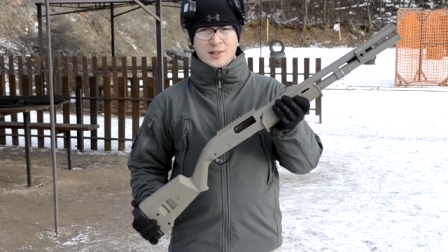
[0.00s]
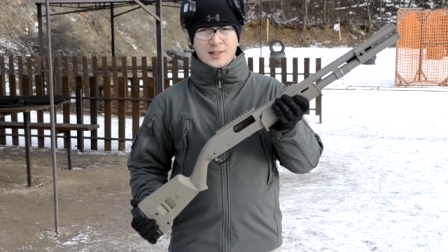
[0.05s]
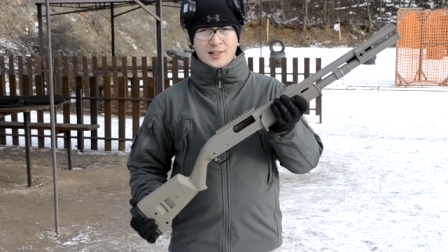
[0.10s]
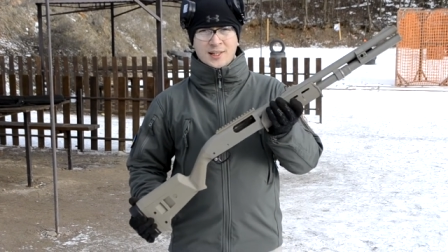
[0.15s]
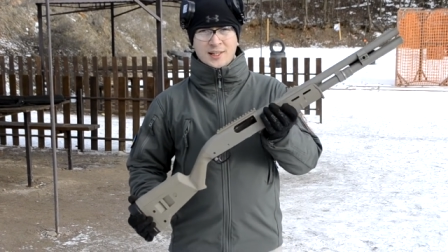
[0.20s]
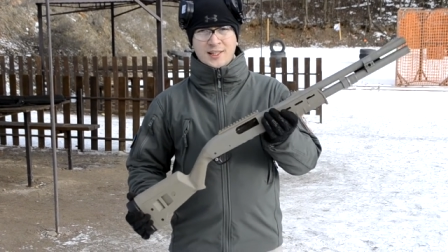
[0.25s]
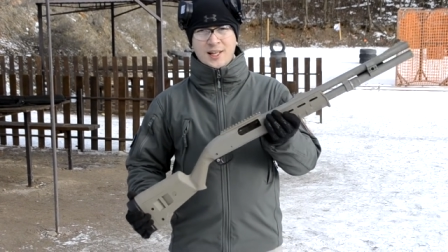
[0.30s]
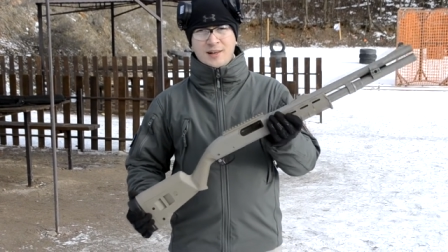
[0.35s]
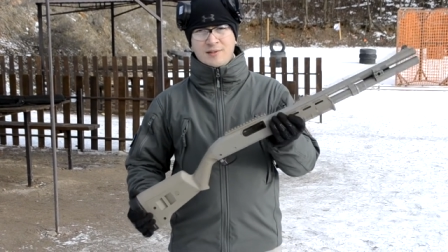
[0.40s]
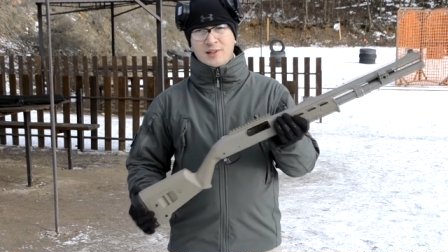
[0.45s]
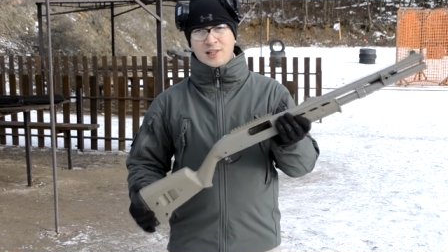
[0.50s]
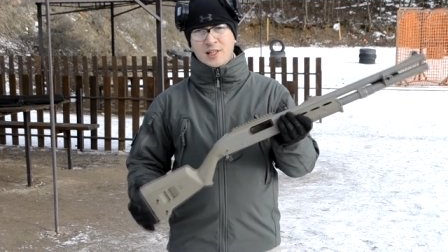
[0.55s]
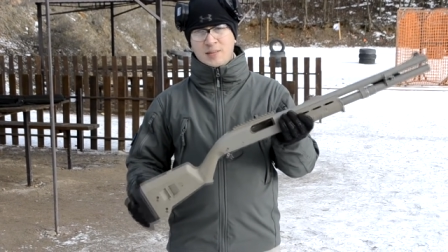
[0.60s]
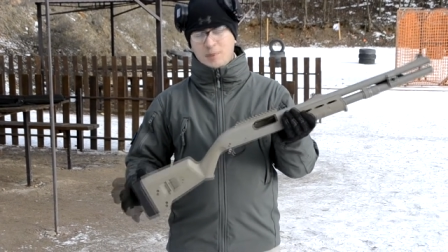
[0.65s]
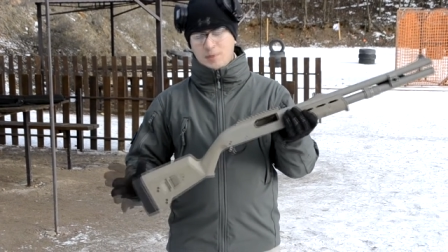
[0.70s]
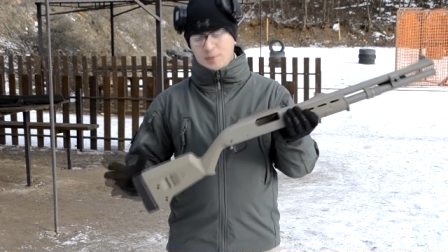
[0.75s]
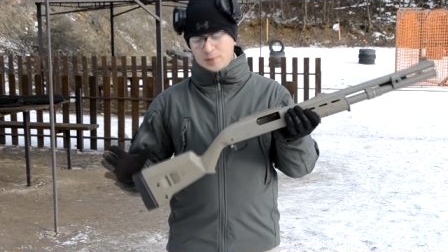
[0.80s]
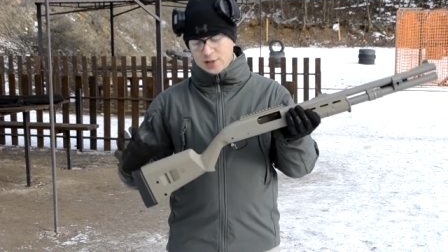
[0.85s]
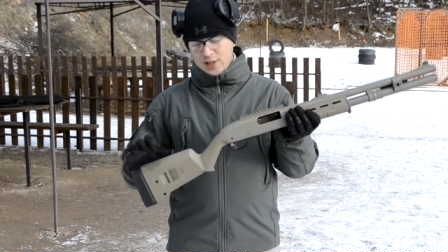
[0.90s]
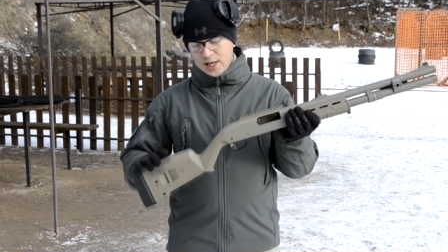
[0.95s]
Когда вы их
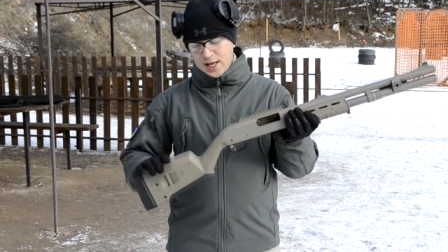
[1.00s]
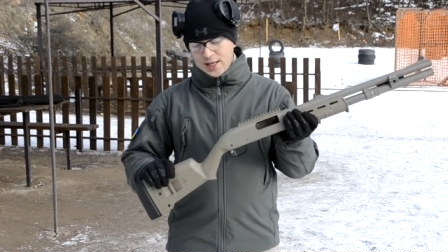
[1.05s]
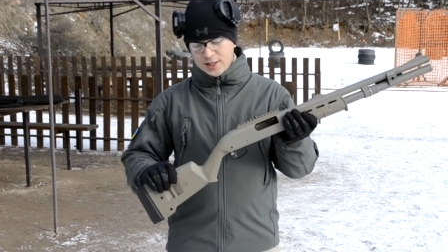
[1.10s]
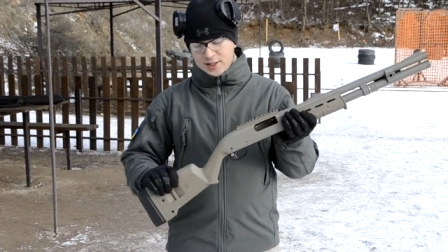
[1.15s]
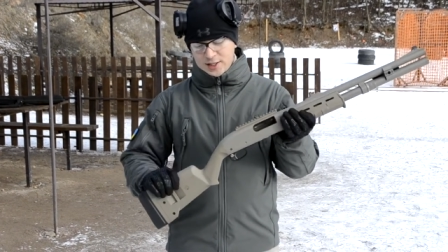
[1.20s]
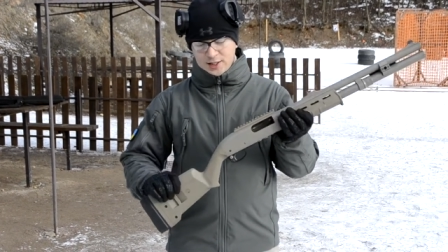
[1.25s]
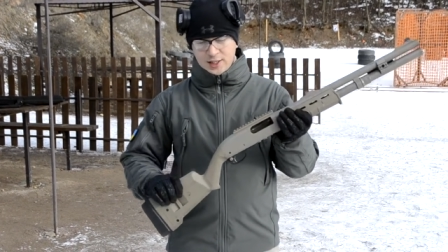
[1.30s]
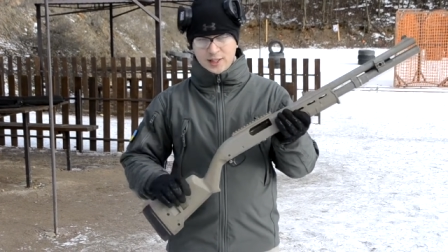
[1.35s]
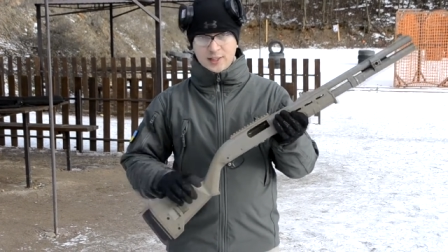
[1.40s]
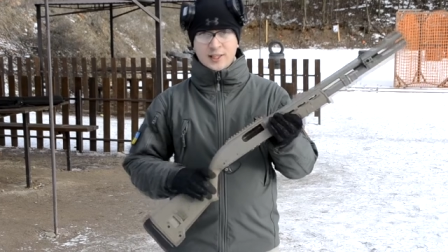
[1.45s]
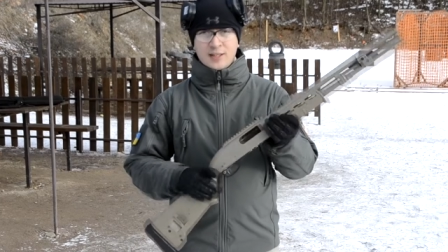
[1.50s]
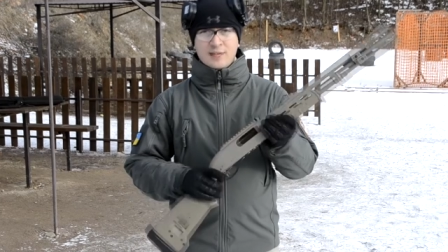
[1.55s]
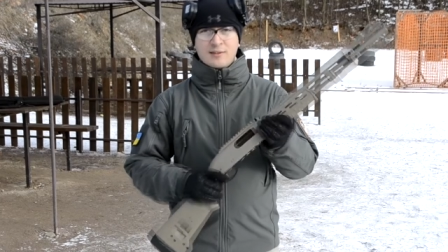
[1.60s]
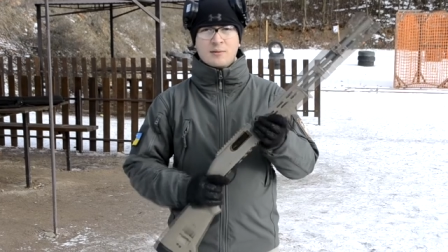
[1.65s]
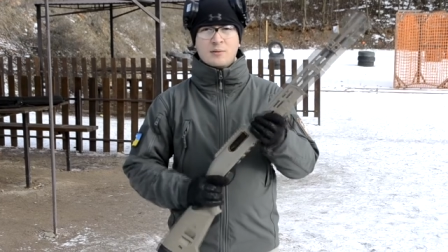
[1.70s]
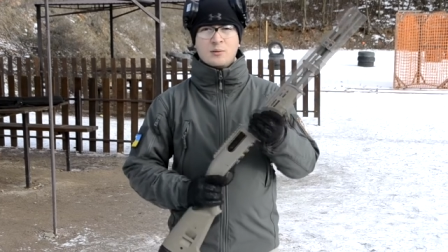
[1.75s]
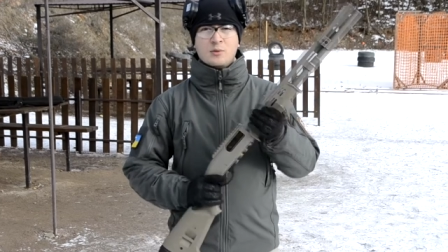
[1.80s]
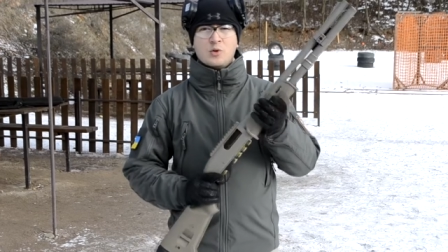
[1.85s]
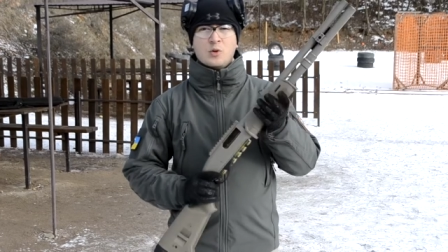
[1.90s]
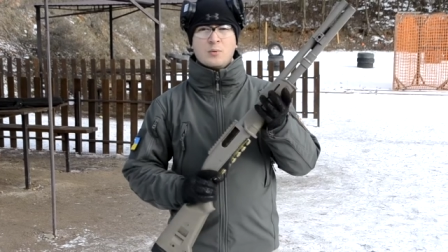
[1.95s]
поменяете, когда
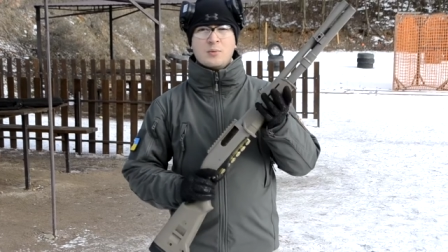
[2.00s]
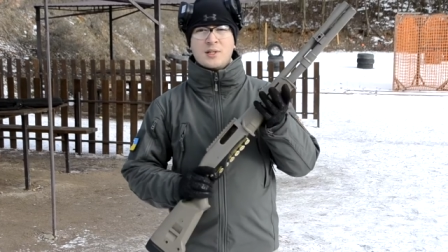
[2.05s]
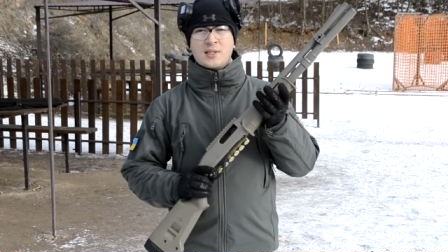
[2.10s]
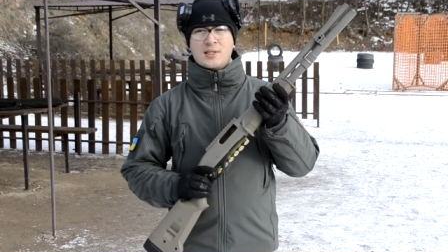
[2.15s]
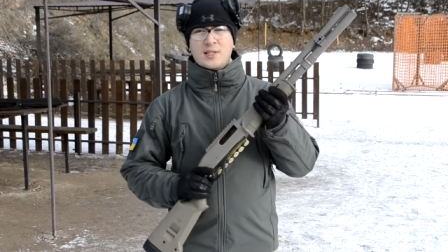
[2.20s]
вам удобно